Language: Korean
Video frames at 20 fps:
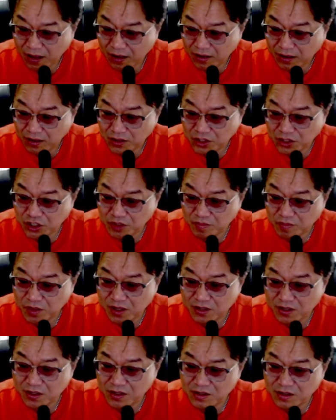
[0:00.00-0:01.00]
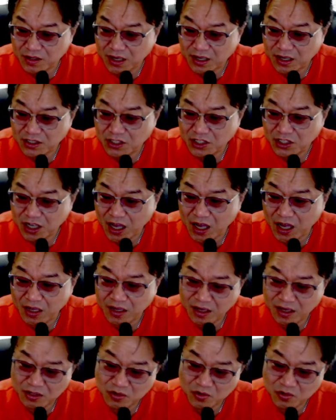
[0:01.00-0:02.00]
10만원 인근까지 강하게 갈
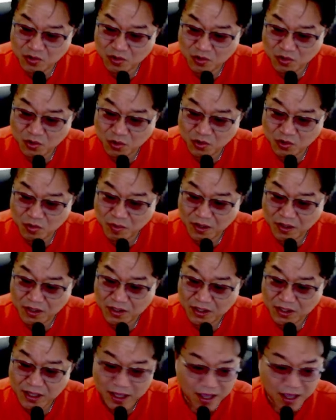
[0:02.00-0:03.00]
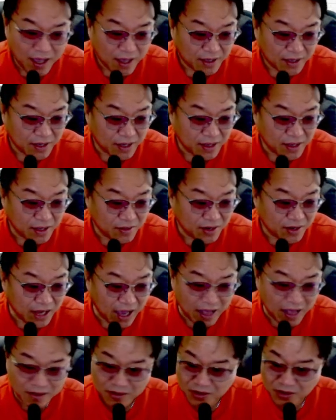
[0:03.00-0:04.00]
수 있고, 조정받을 때 얘네들이
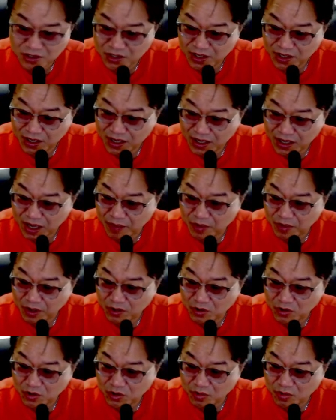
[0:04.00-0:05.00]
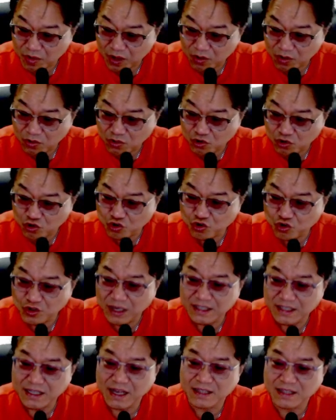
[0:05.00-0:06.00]
안 던져야 가볍게 조정받고 추가
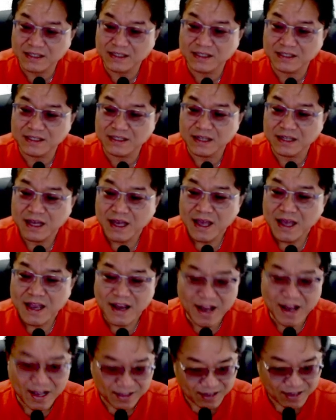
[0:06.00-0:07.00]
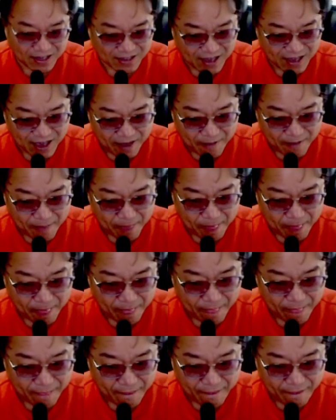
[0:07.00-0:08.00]
상승 가능하다.
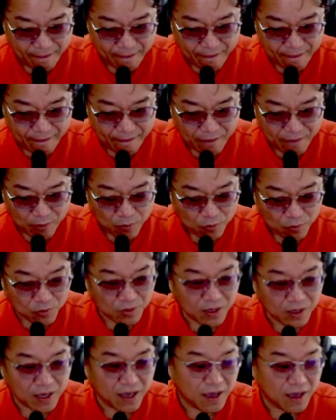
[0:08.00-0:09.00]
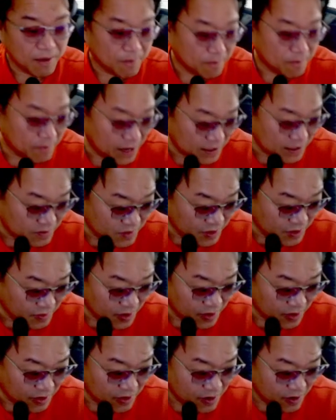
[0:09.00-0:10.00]
그렇게 말씀드리면